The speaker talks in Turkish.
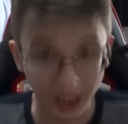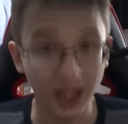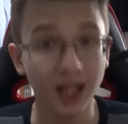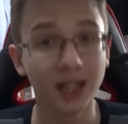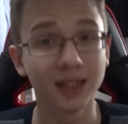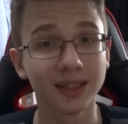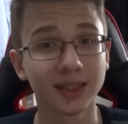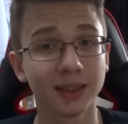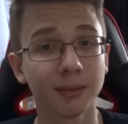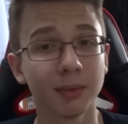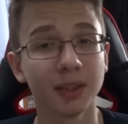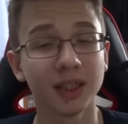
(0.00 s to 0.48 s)

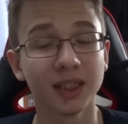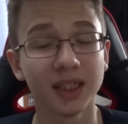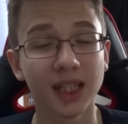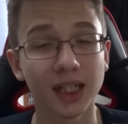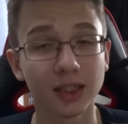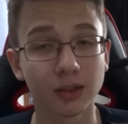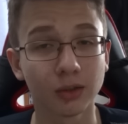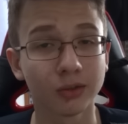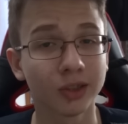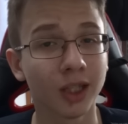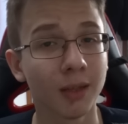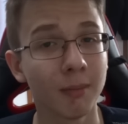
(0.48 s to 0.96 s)
Ayrıca da beni diğer
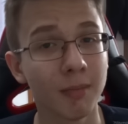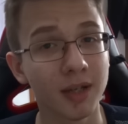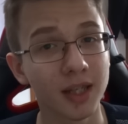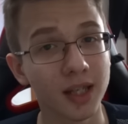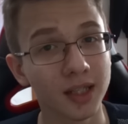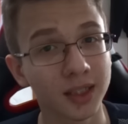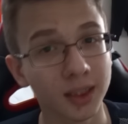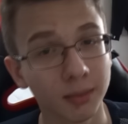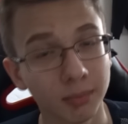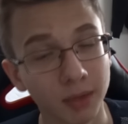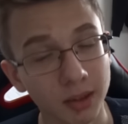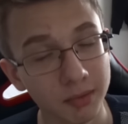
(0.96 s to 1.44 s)
sosyal medya
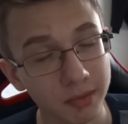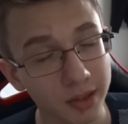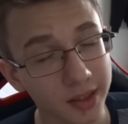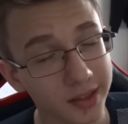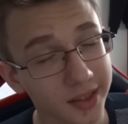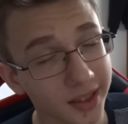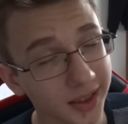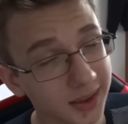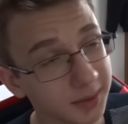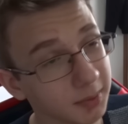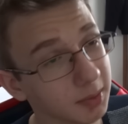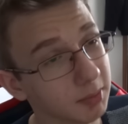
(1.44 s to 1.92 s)
hesaplarımdan da
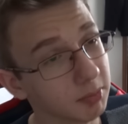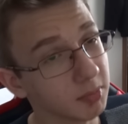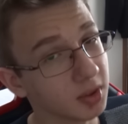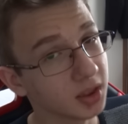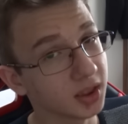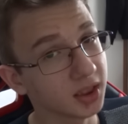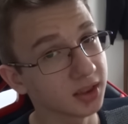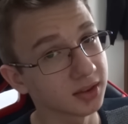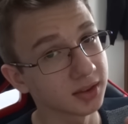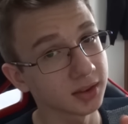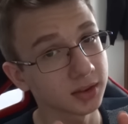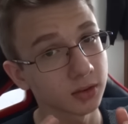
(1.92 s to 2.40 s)
takip etmeyi
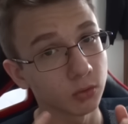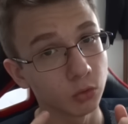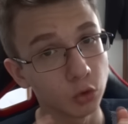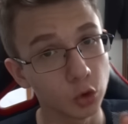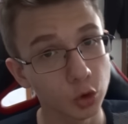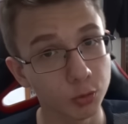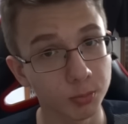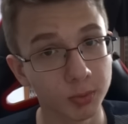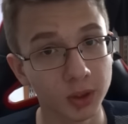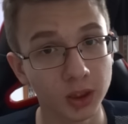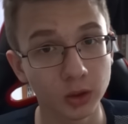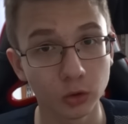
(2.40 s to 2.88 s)
kesinlikle
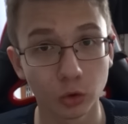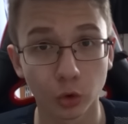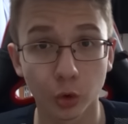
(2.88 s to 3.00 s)
unutmayın.